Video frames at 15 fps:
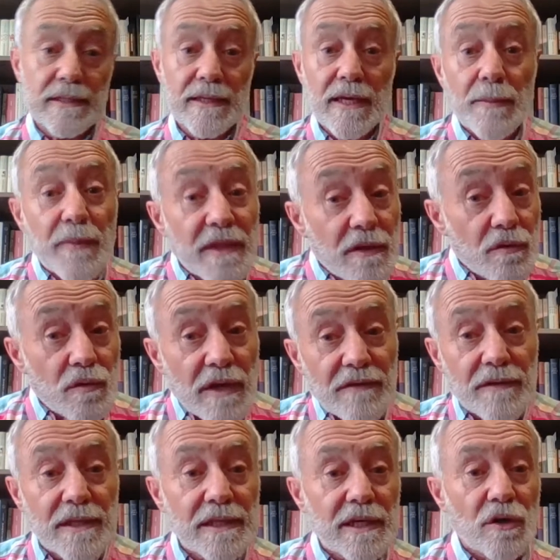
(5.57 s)
He pedido una
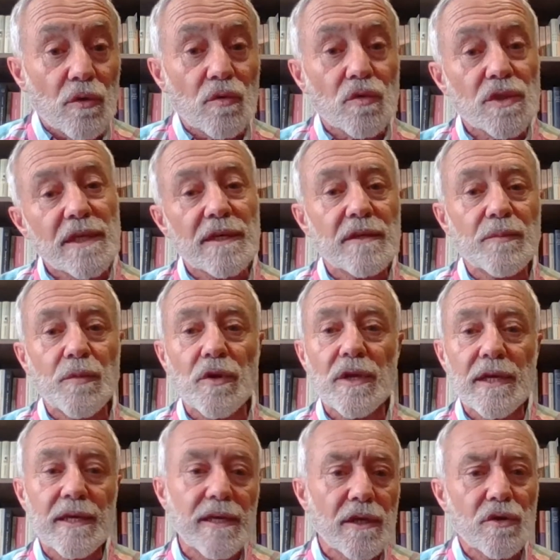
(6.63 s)
cita con usted
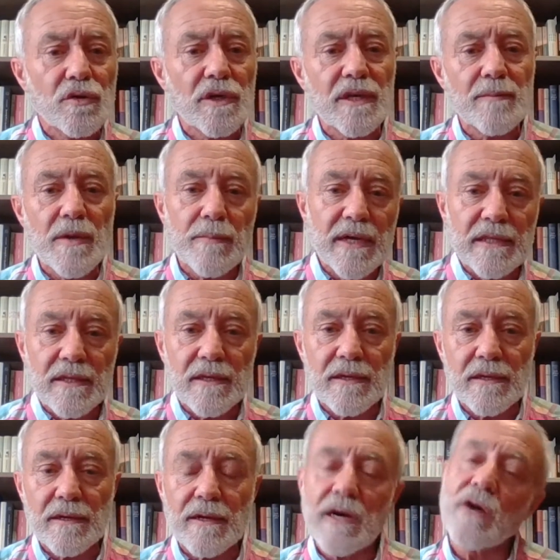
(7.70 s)
porque quiero que me
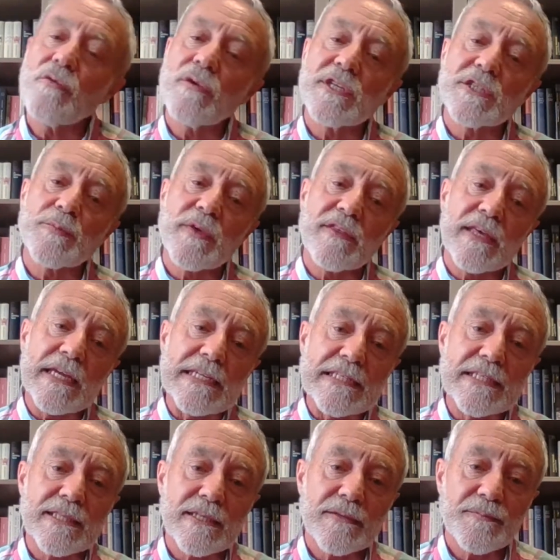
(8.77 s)
mande a un
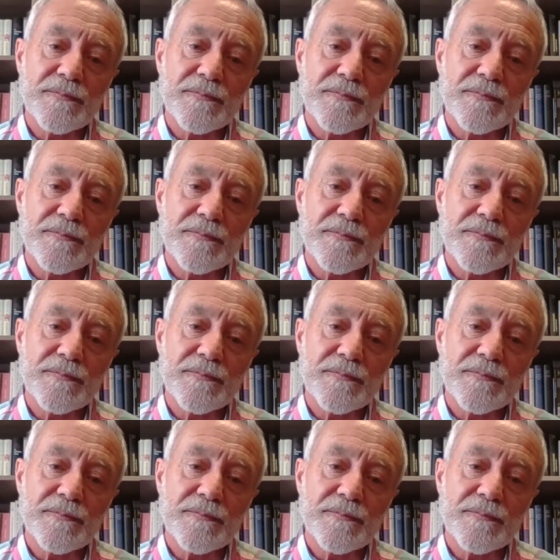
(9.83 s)
especialista.